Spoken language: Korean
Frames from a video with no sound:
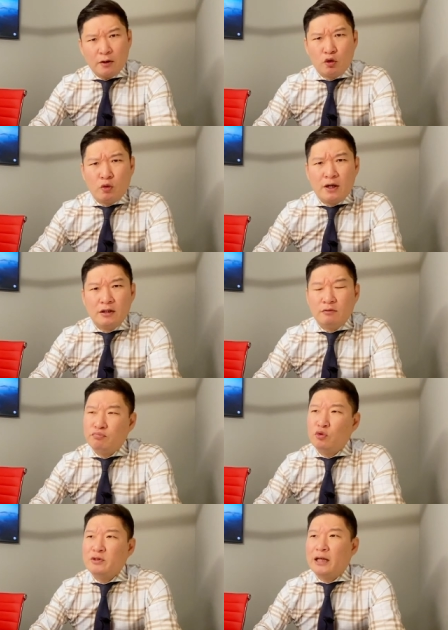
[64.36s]
동안
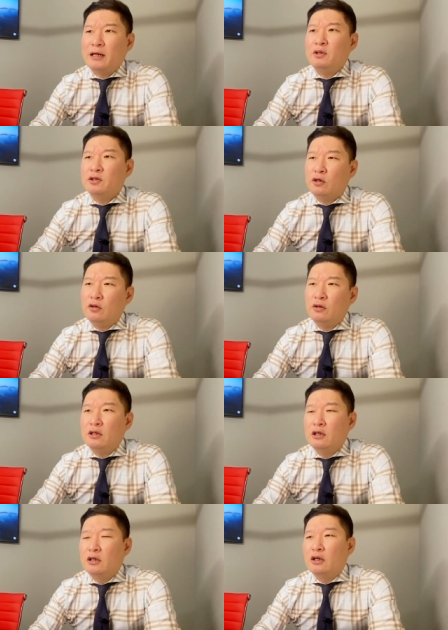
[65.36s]
부동산 하면서
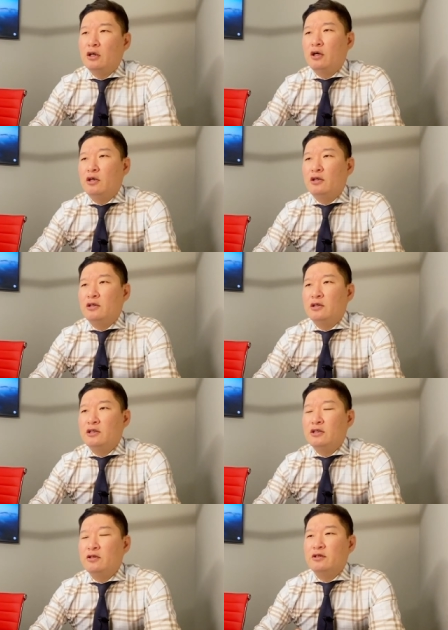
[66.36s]
어,
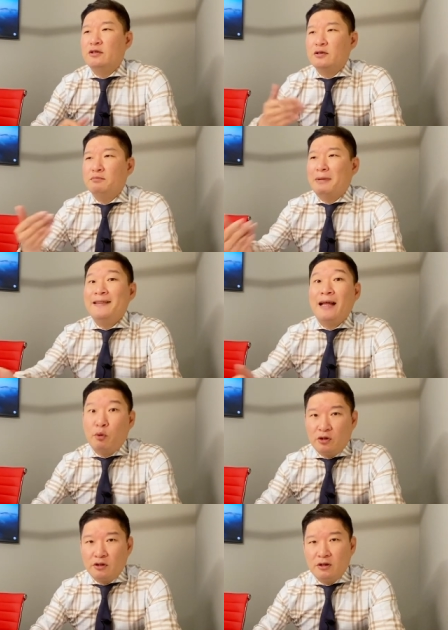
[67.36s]
이런
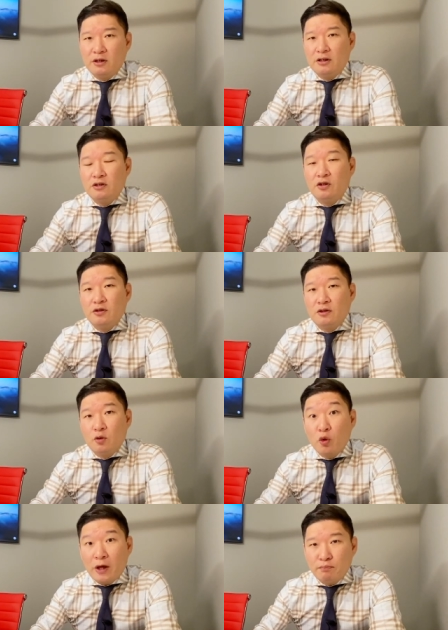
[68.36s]
만나본 그런
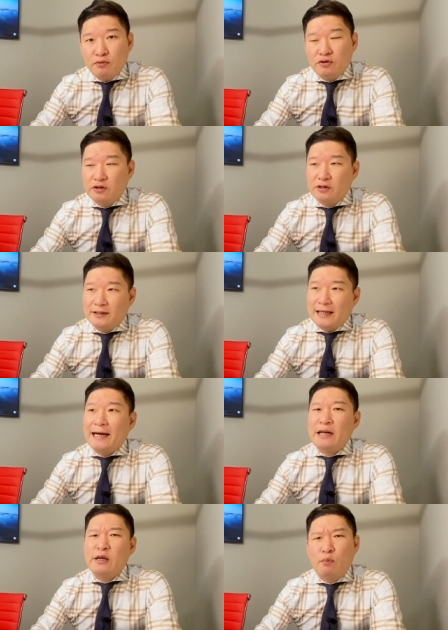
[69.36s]
고객분들
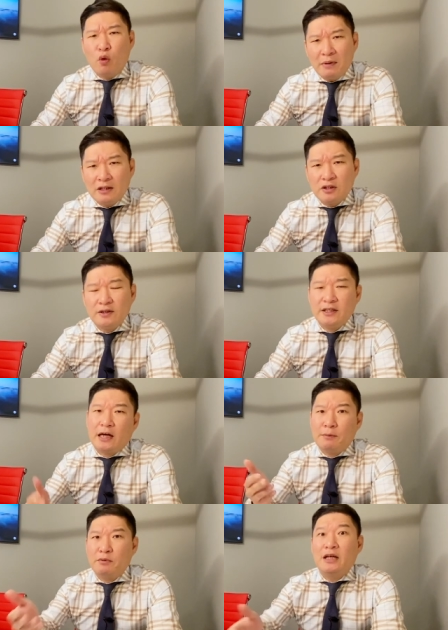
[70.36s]
사례를 보면서 제가
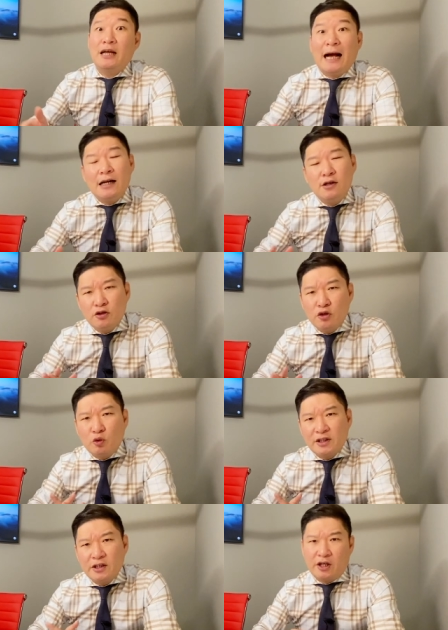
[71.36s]
한번
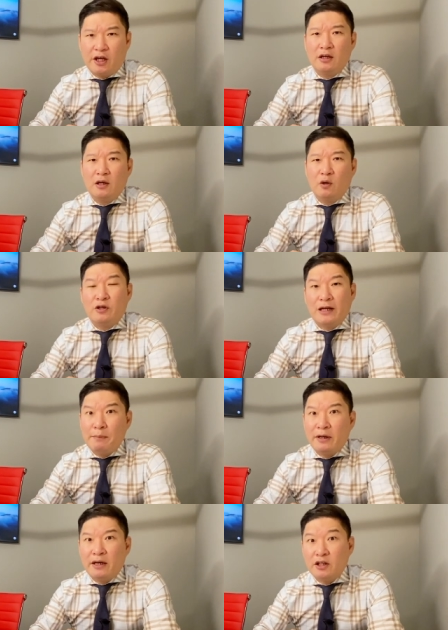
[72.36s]
알려드리고자 이렇게 오늘
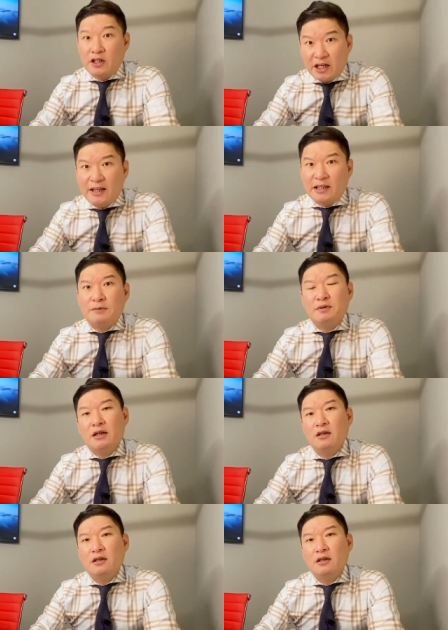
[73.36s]
카메라를 켜게 됐습니다.